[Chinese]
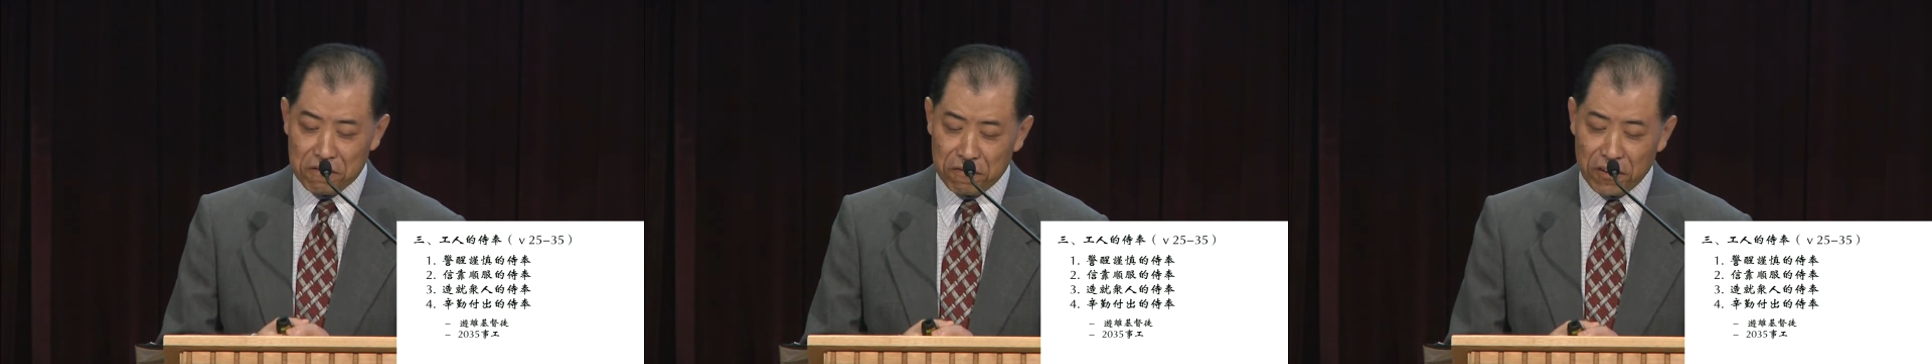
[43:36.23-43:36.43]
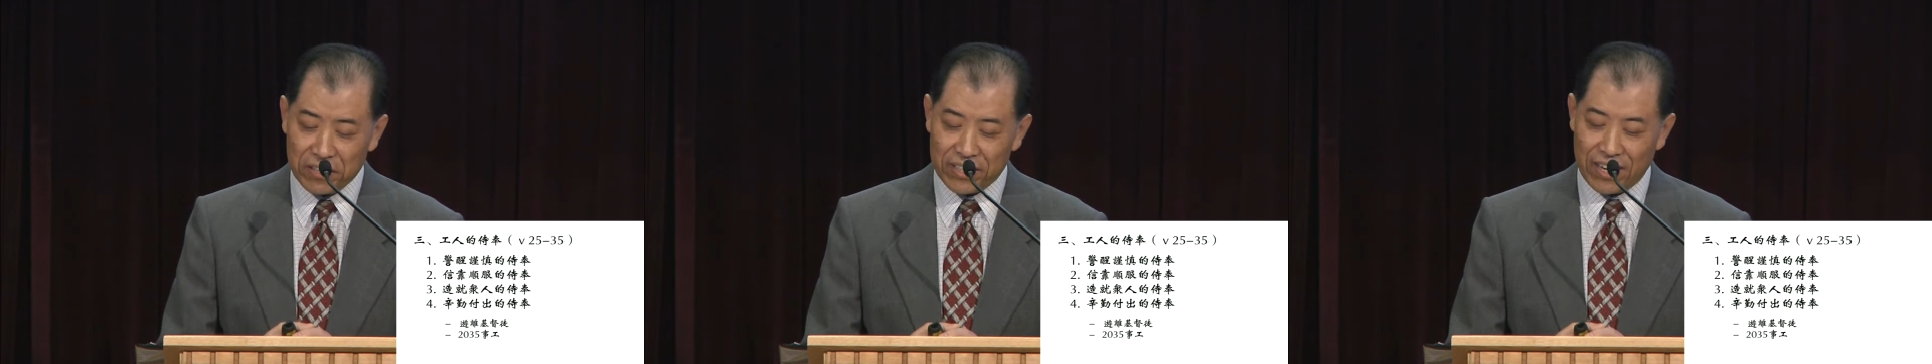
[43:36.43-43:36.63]

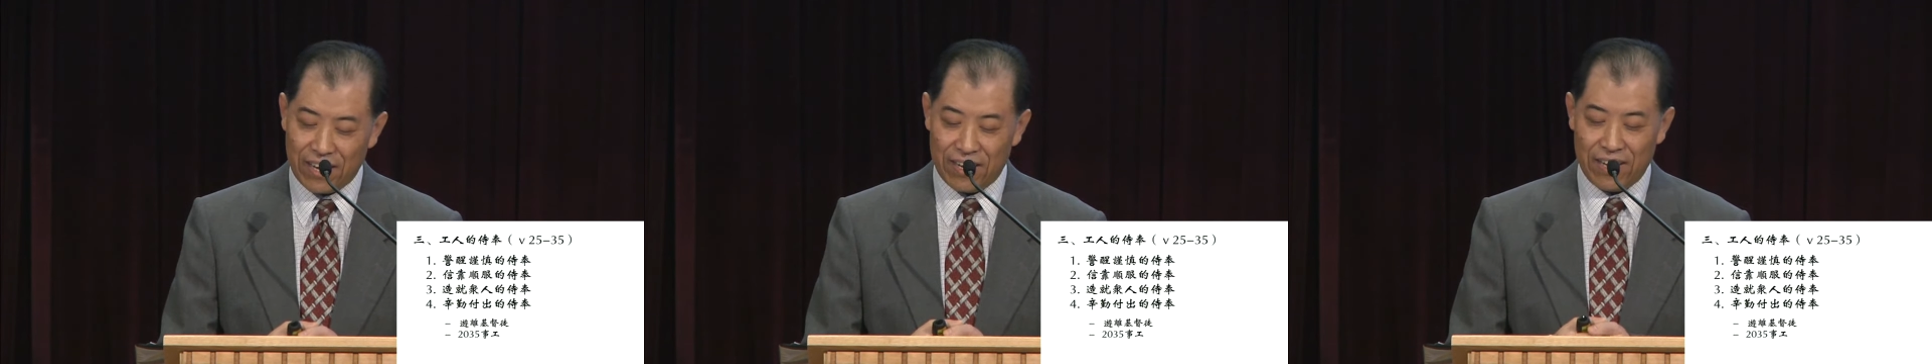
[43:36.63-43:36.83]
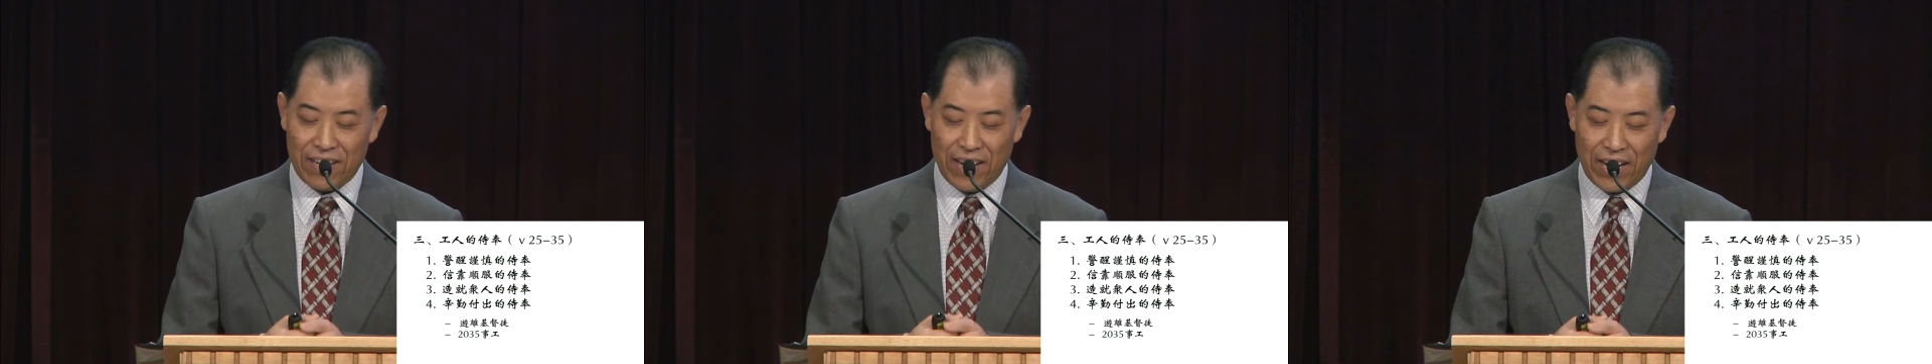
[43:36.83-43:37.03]
奉呢，
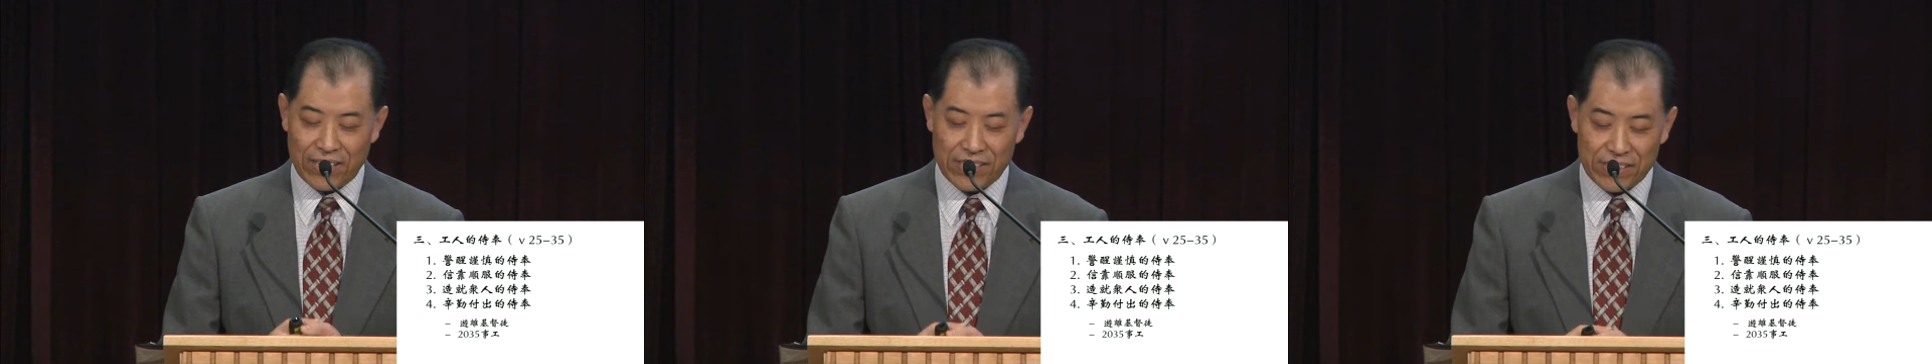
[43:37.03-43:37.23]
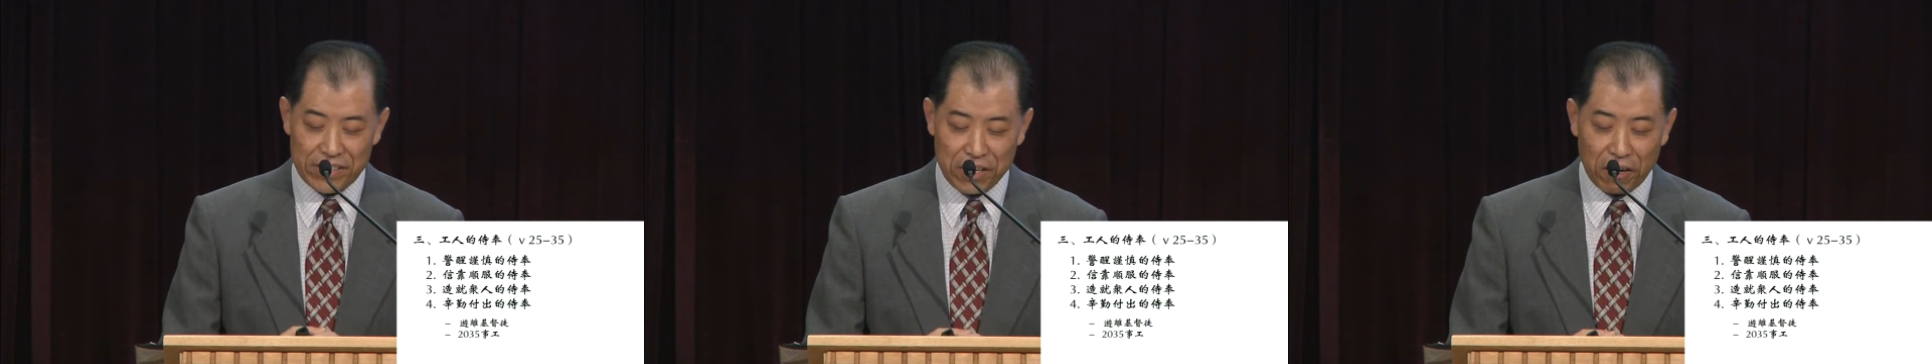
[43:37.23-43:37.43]
还
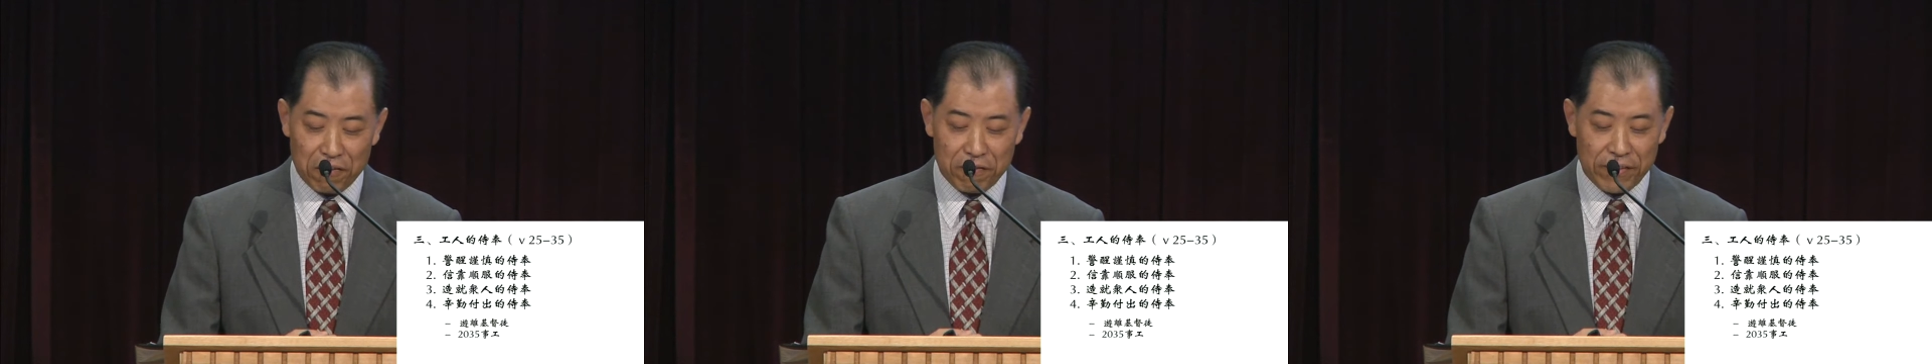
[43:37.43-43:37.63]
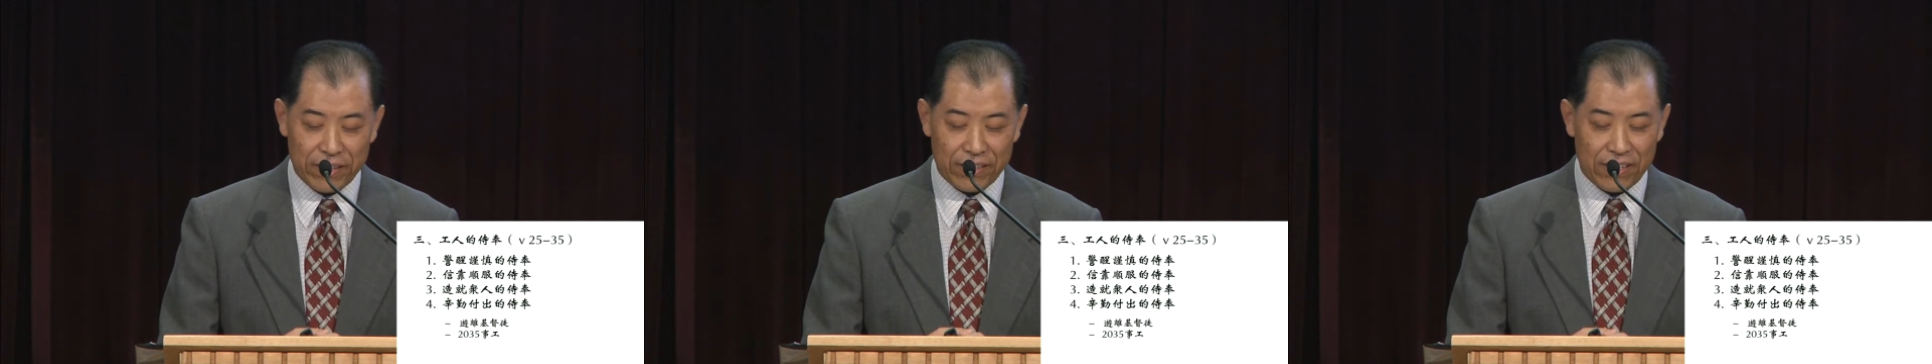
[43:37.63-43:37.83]
是消
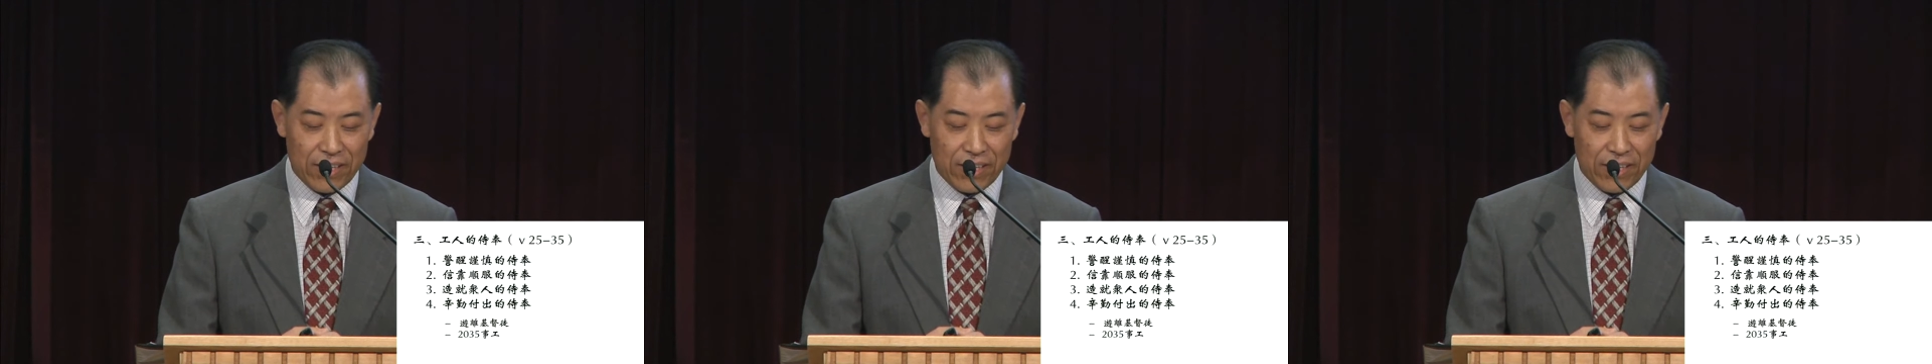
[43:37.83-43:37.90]
费？